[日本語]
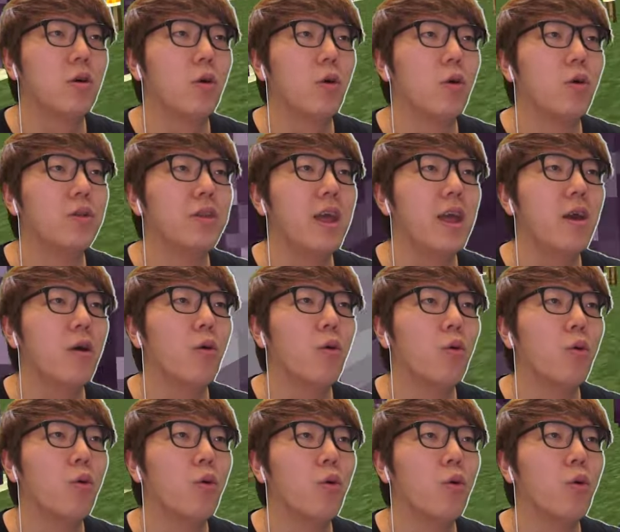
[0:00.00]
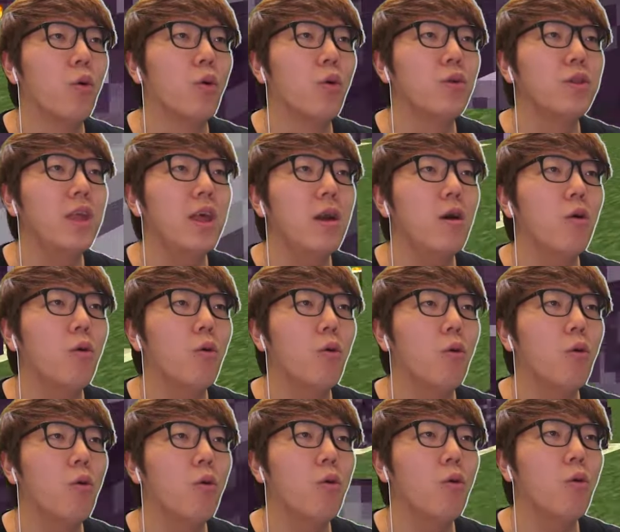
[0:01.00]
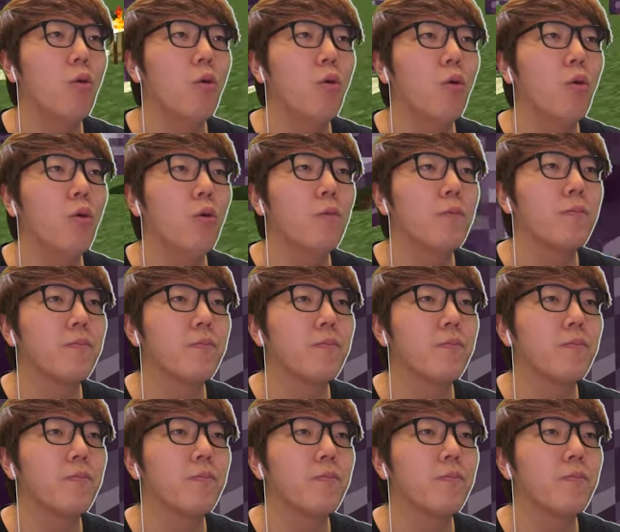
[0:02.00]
骨を骨を